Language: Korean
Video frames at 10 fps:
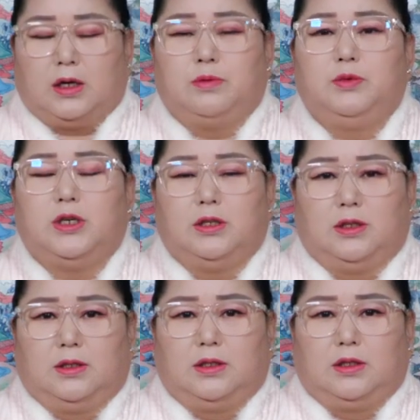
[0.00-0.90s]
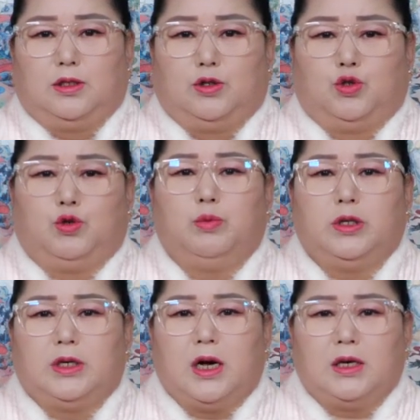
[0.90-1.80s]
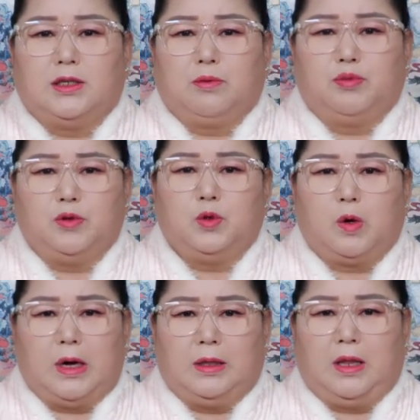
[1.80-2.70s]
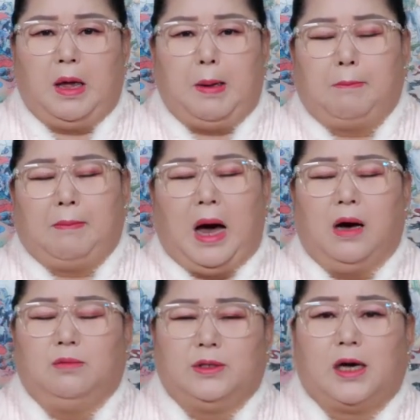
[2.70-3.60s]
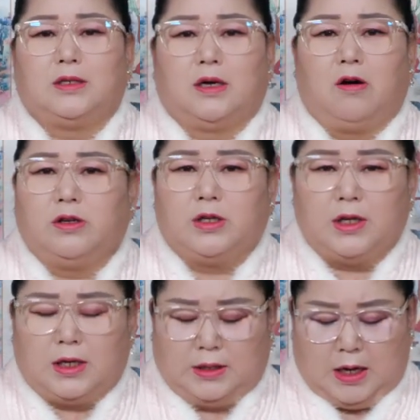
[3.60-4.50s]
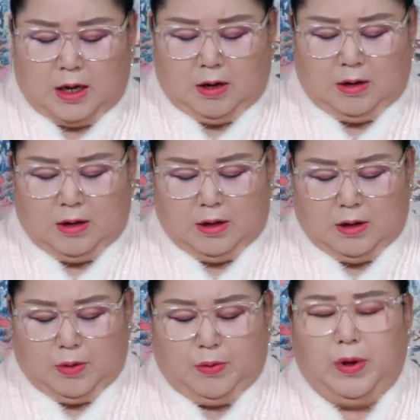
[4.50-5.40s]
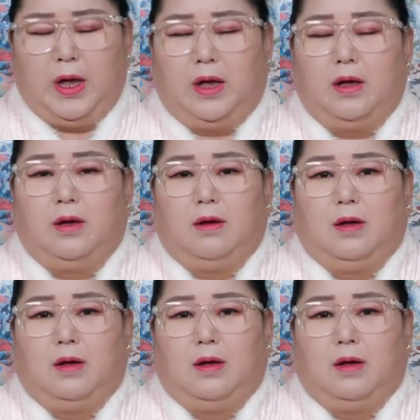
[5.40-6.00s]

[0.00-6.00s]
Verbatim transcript: 금전은 주머니가 항상 풍족한데 마음은 항상 허전하세요. 왜?